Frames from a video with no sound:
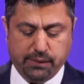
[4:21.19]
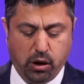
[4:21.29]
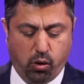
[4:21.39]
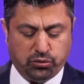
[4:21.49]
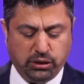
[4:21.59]

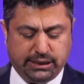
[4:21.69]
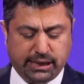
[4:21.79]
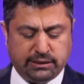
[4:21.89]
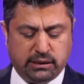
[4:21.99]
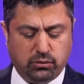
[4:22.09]
ve onun
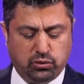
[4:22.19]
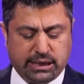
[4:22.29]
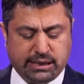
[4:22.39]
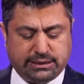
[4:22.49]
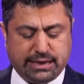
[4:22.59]
kanının
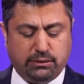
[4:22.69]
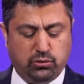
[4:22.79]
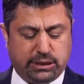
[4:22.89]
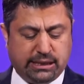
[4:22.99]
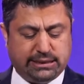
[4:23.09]
üzerine
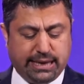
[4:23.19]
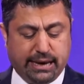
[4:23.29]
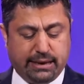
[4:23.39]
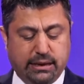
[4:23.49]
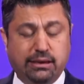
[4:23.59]

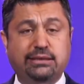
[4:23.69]
üzerinize